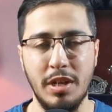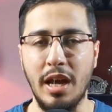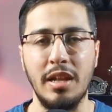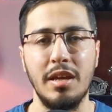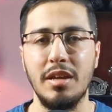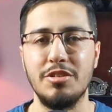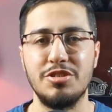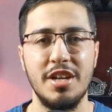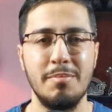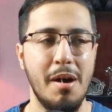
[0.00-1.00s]
يعني
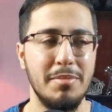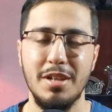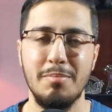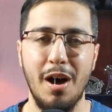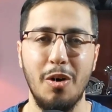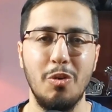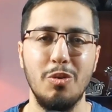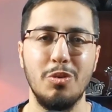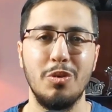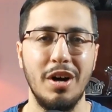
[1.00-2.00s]
شيء ما من المعقول